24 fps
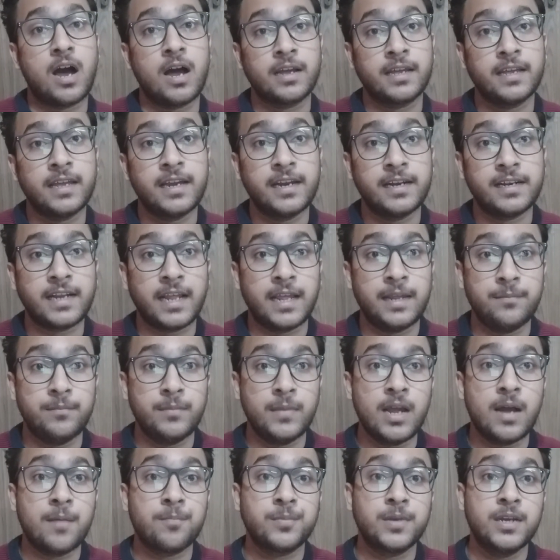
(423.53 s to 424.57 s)
आगे के टाइम में
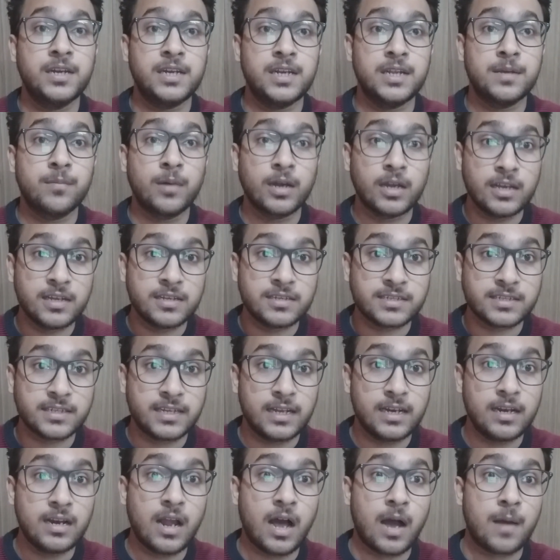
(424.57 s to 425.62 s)
आपकी डीबगिंग
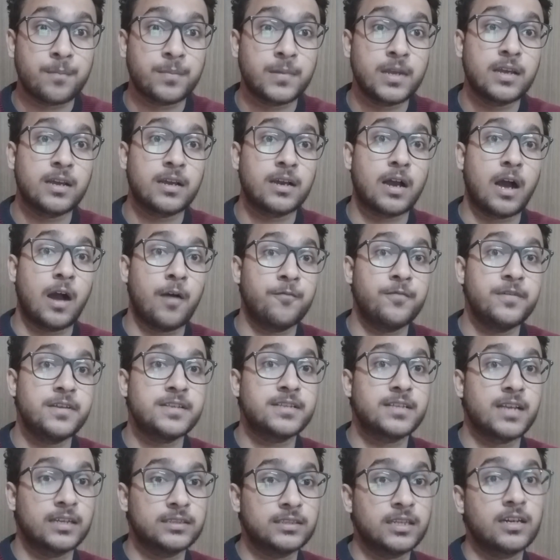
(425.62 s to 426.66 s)
स्किल आपके काफ़ी
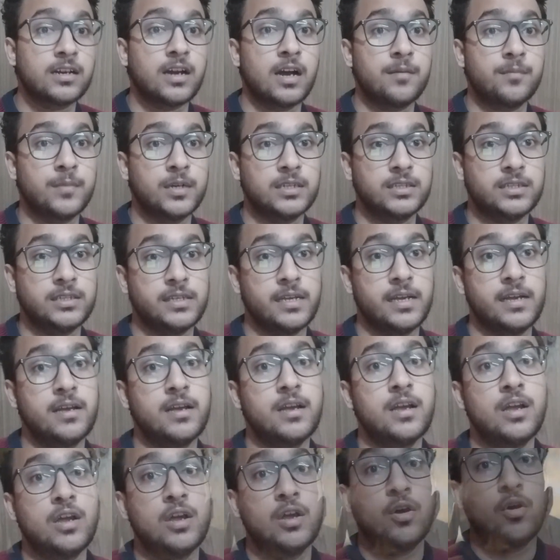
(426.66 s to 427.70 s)
ज़्यादा काम आती है
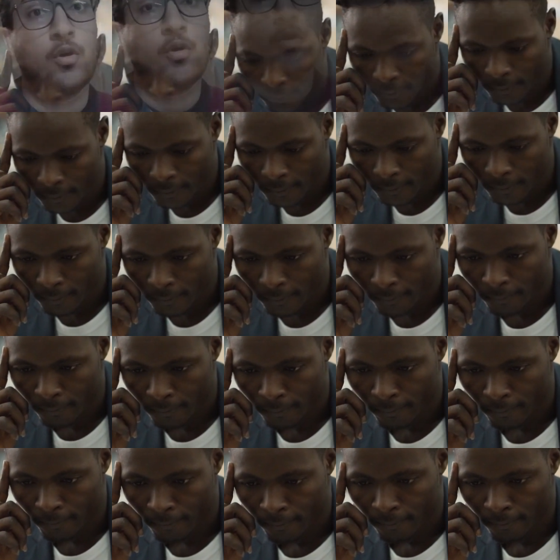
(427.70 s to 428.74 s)
और
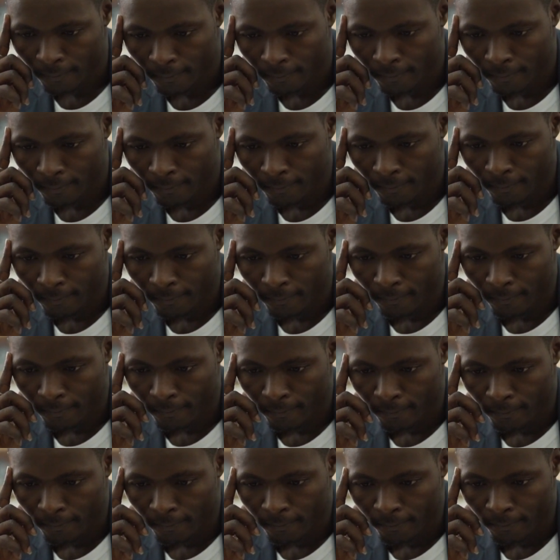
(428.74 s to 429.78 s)
हमें अगर इंटरव्यू
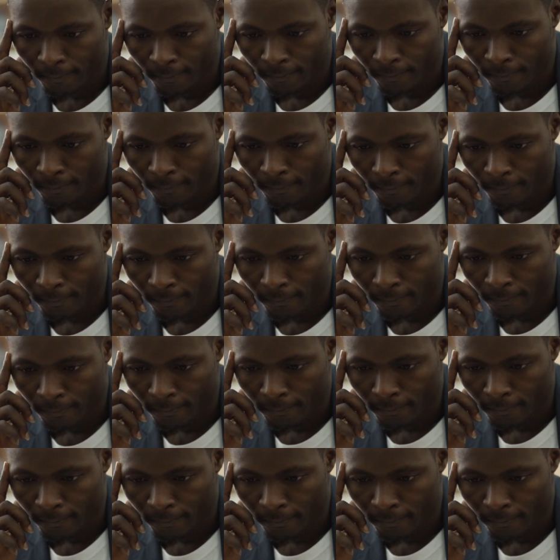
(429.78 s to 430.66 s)
में भी हम बैठे हैं हमसे